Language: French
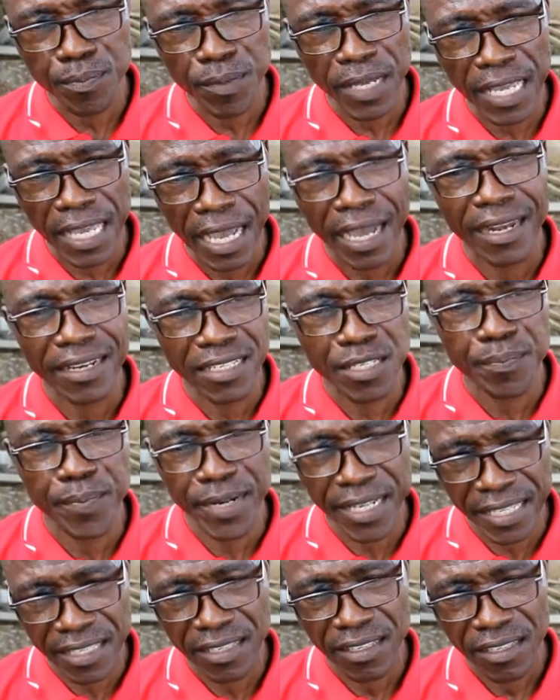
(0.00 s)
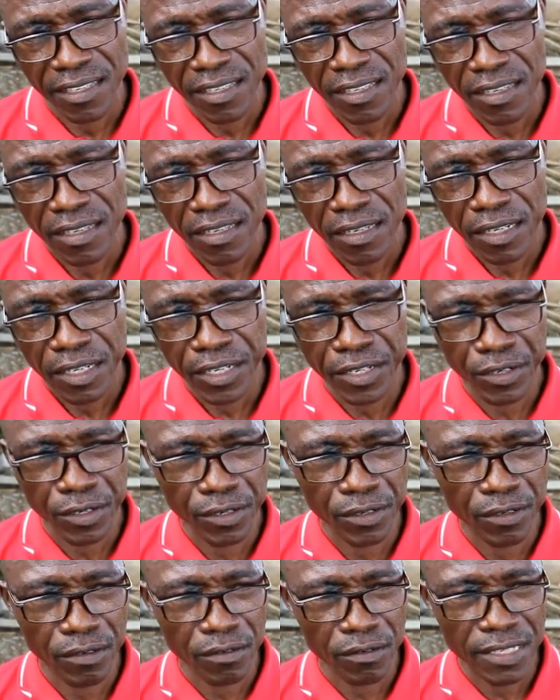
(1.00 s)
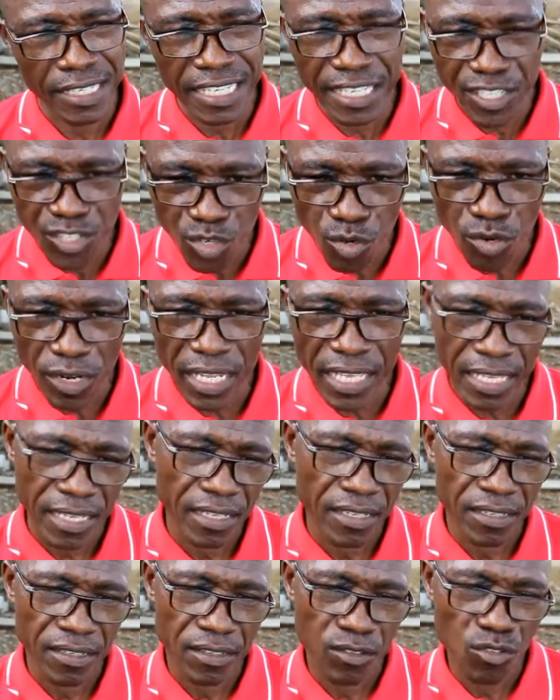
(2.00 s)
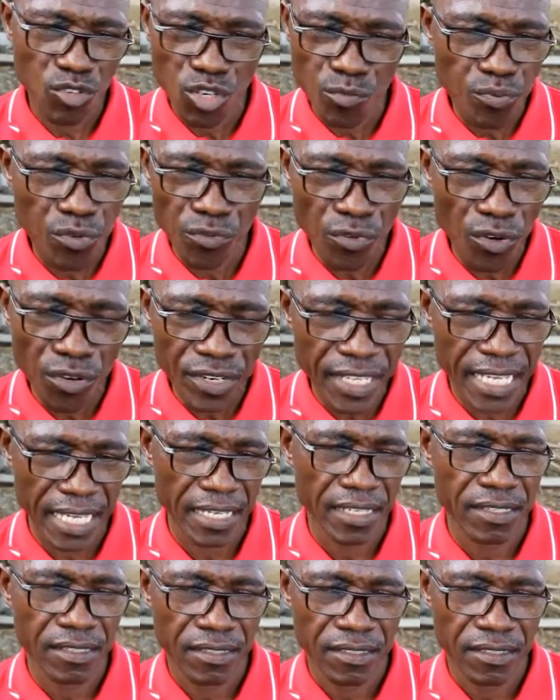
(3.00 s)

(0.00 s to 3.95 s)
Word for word: ait à l'esprit que nous ne pouvons rien.